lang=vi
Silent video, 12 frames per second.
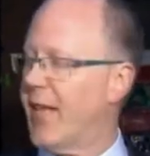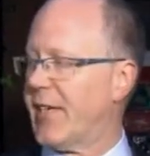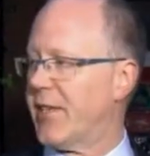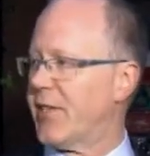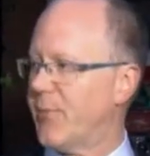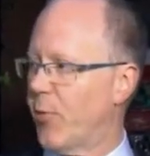
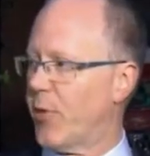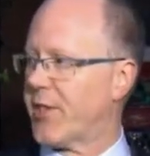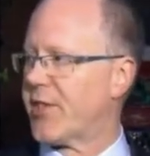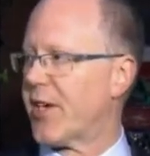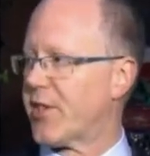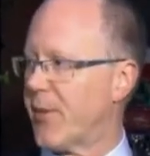Từng giám
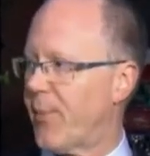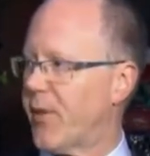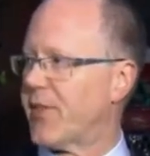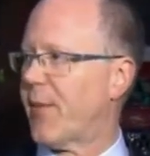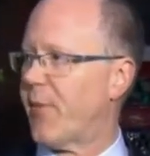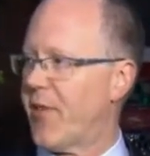đốc ông
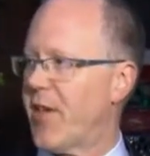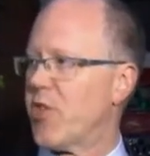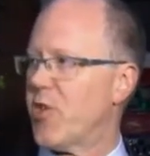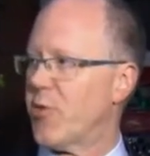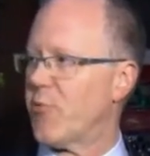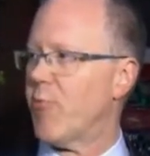George
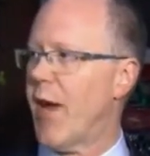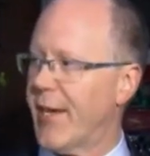Answillow